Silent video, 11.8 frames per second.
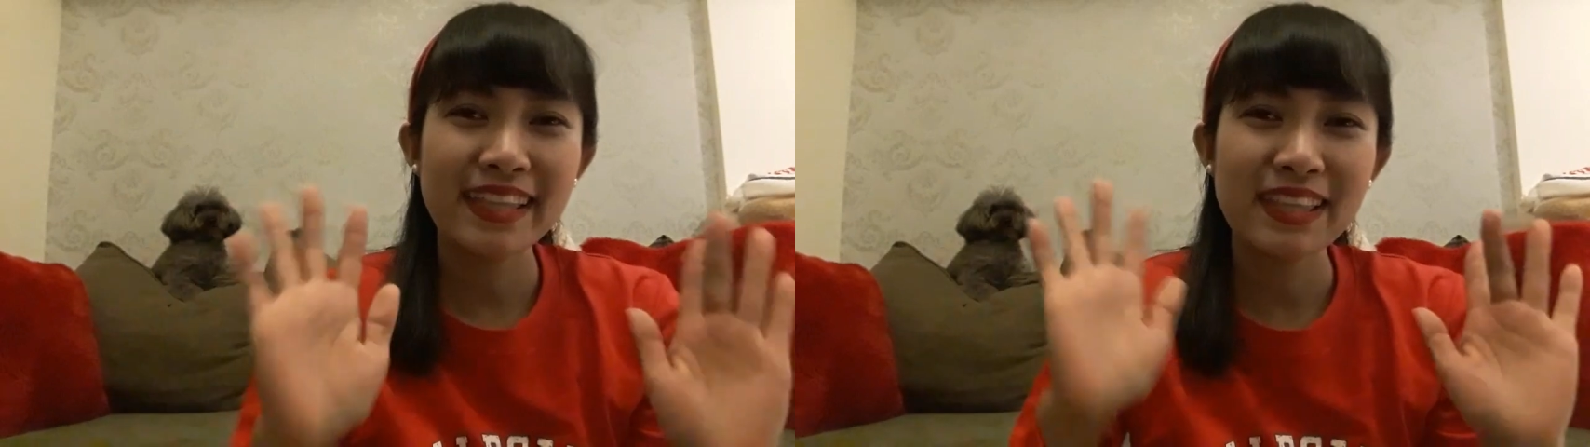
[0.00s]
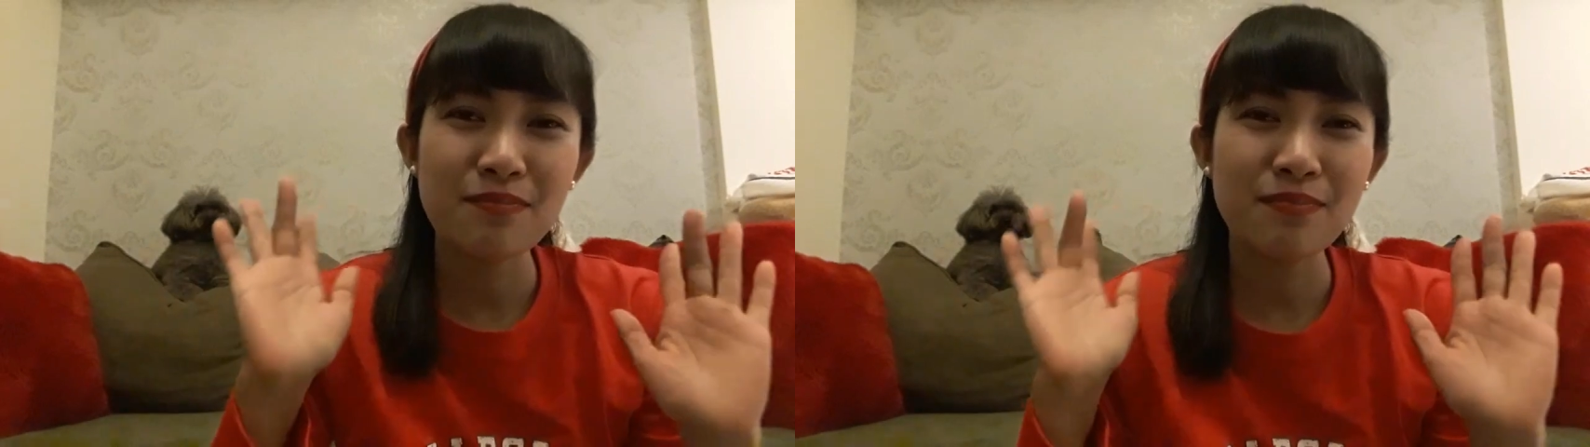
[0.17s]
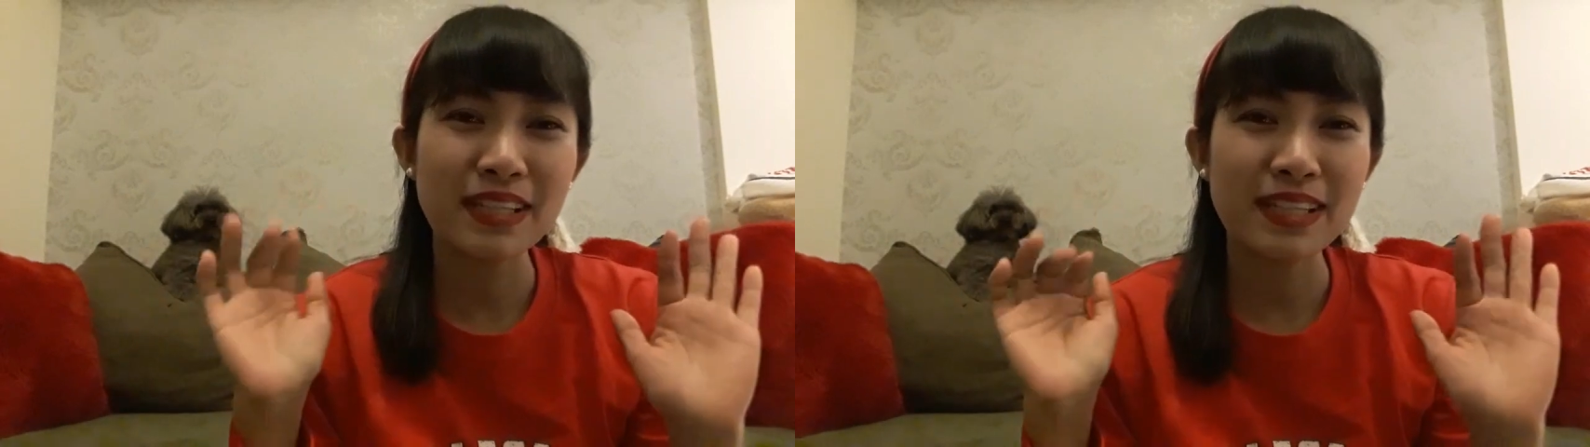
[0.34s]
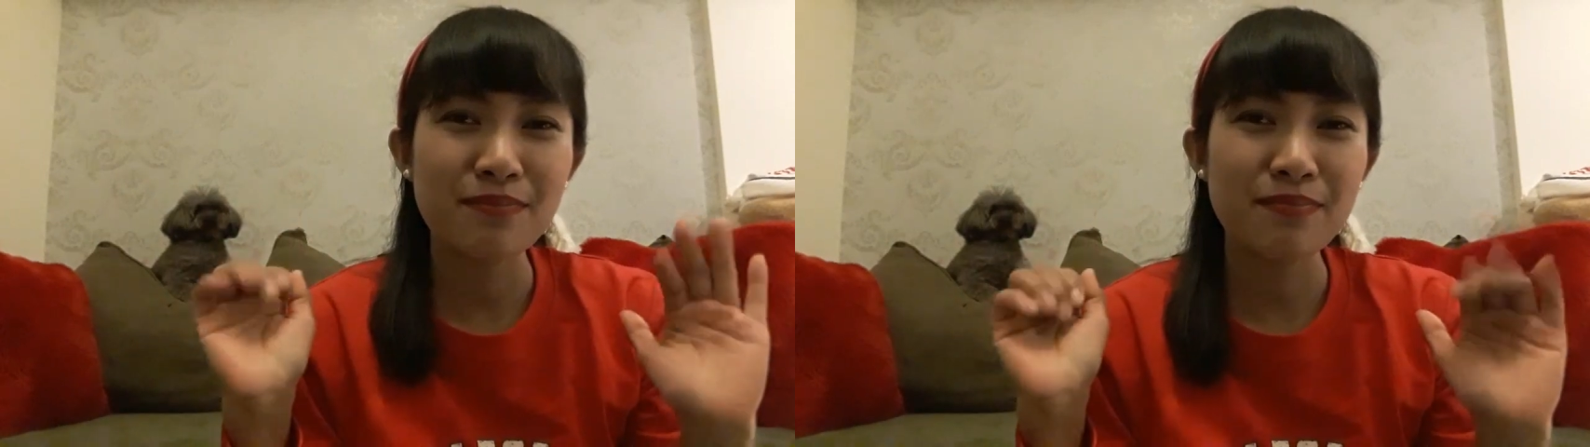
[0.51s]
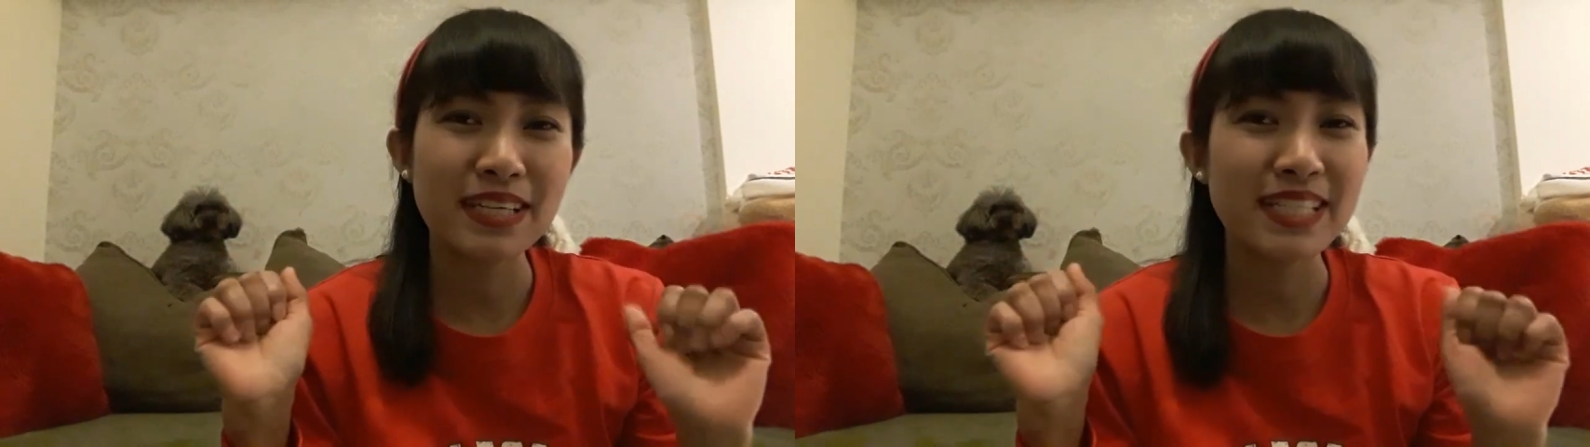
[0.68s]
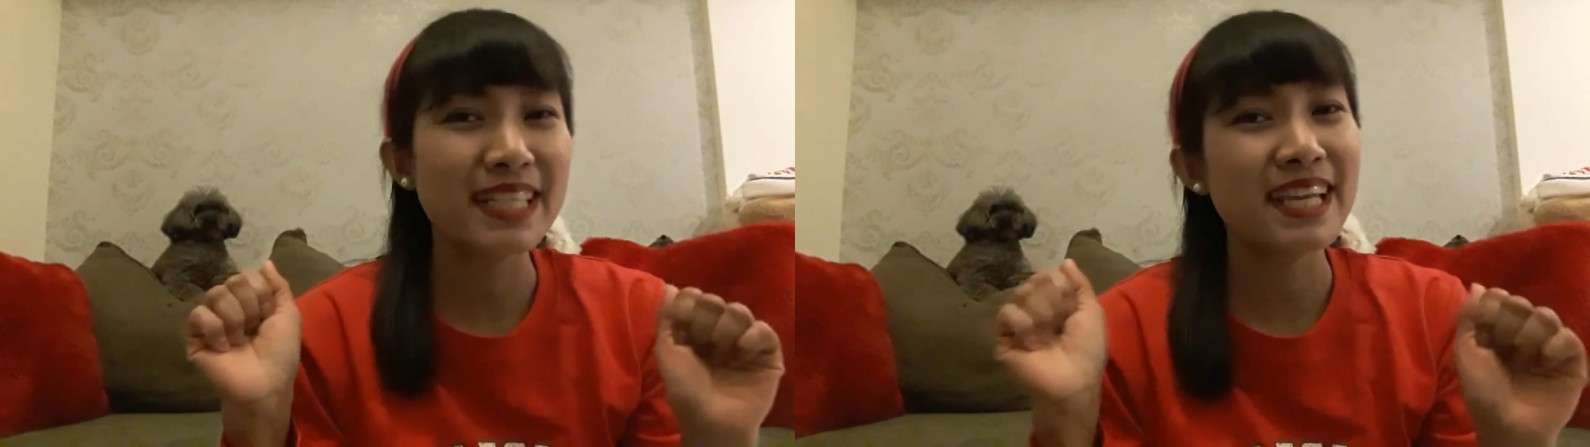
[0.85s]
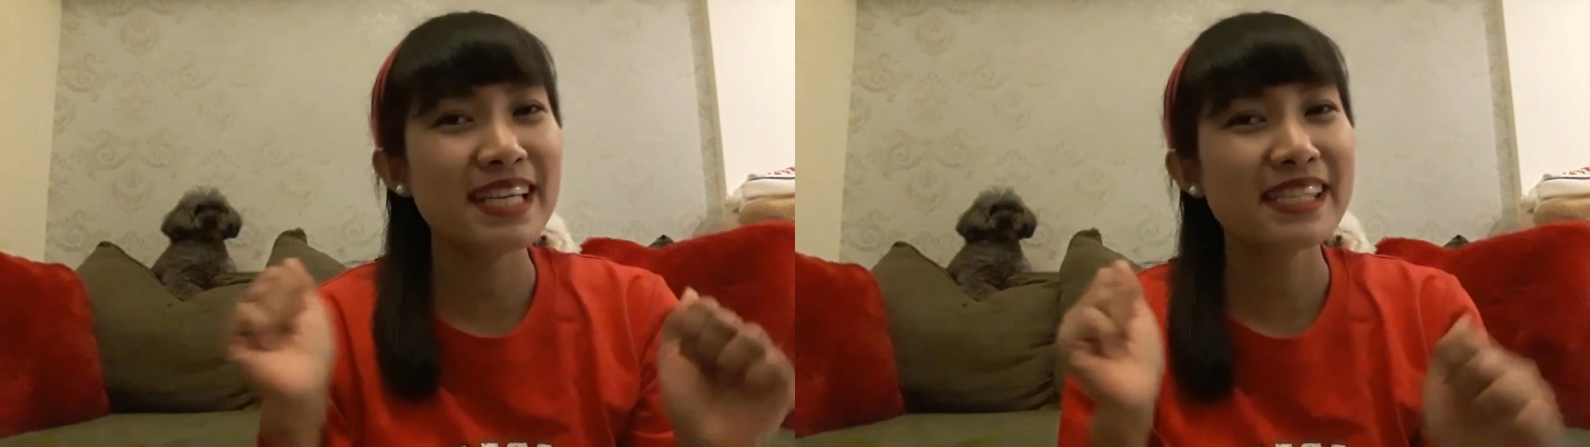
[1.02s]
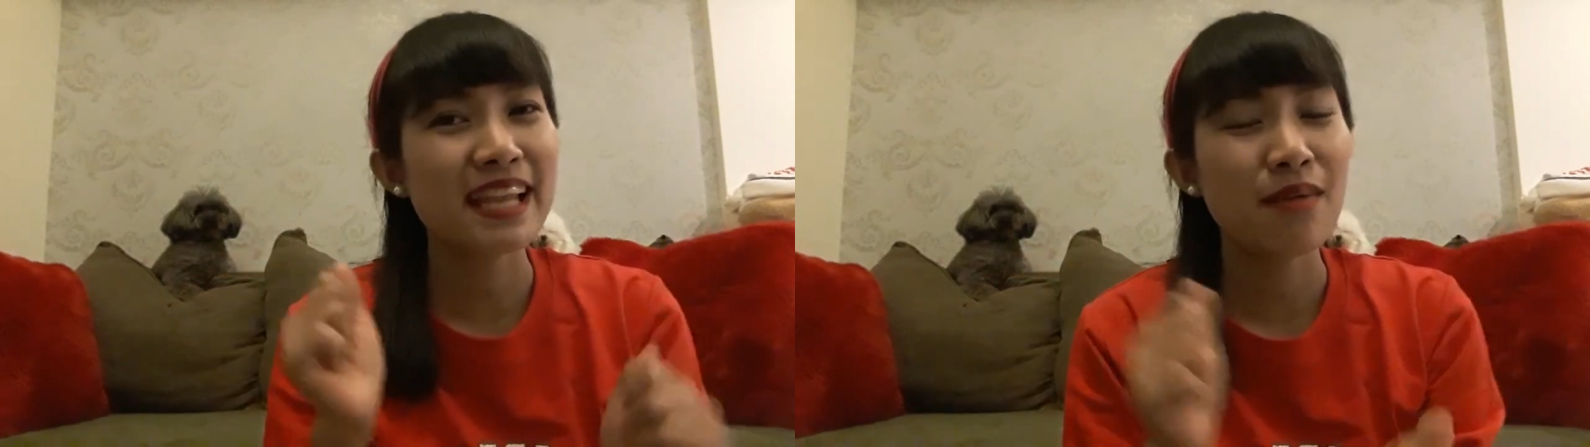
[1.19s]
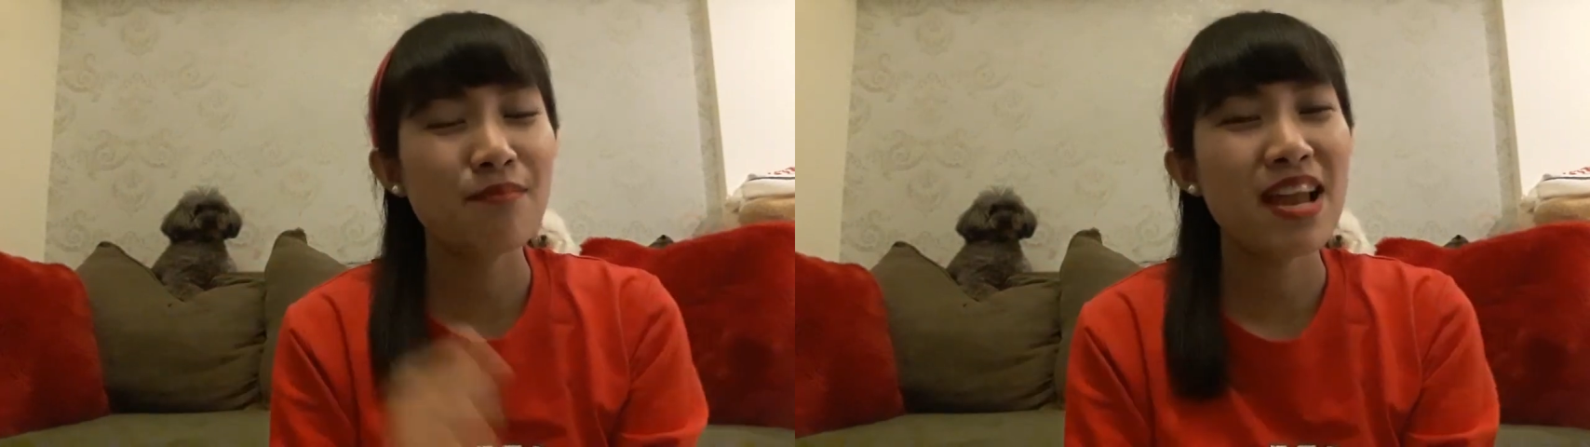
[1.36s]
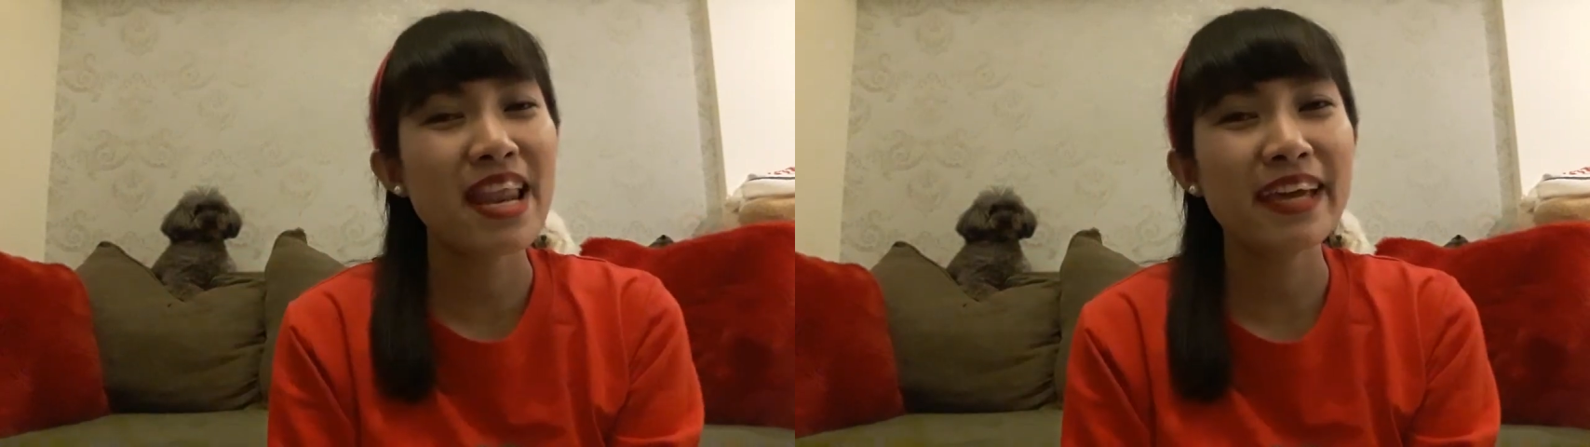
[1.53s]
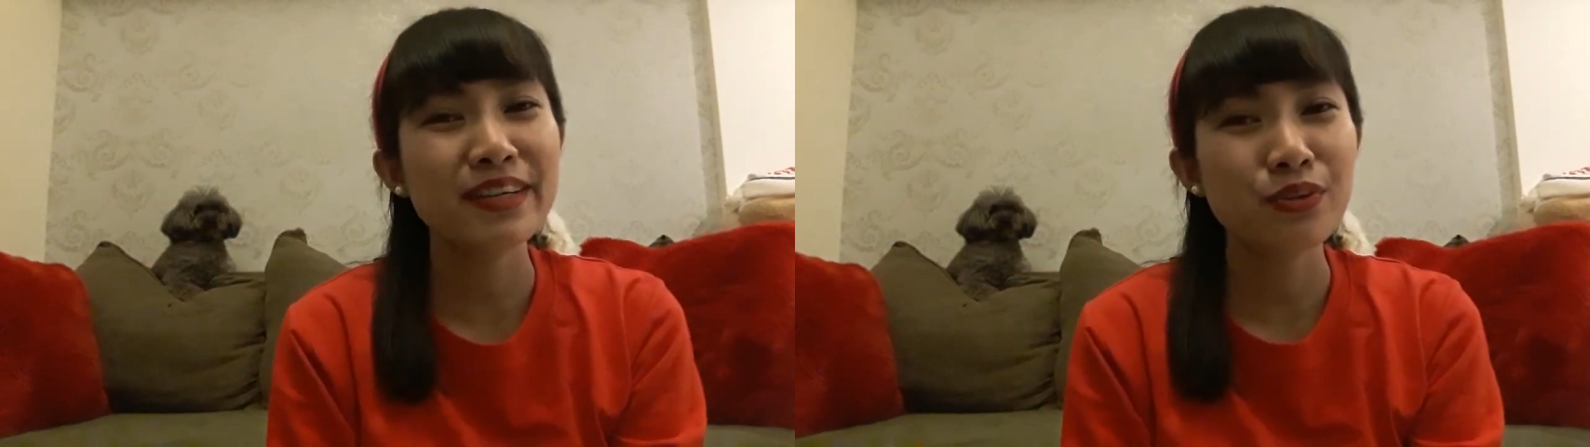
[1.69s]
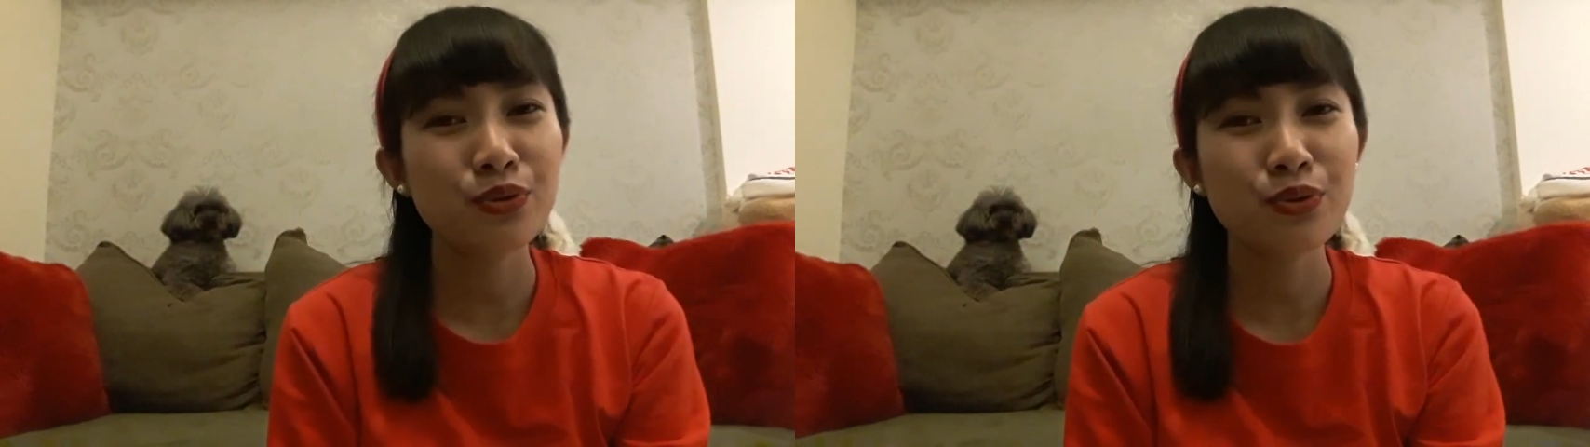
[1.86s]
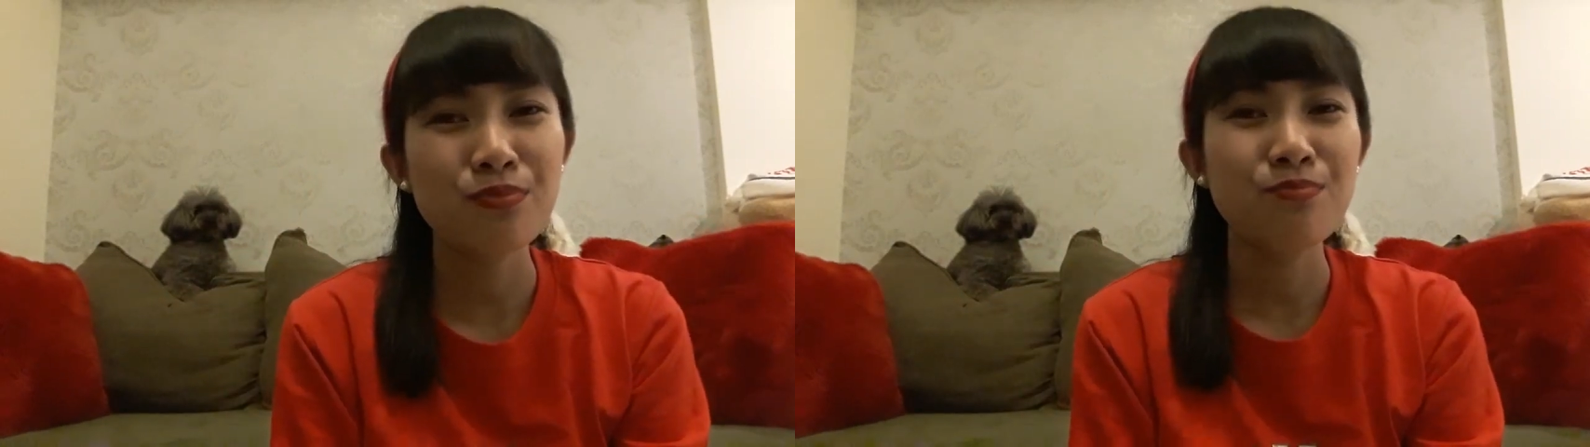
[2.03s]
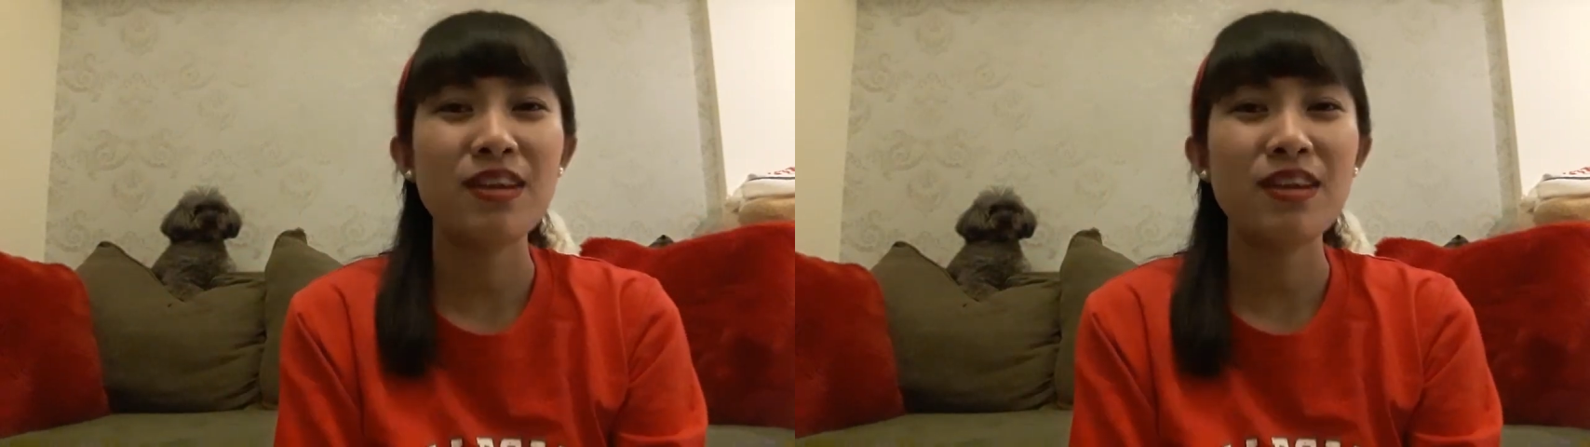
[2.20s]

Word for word: teman-teman Assalamualaikum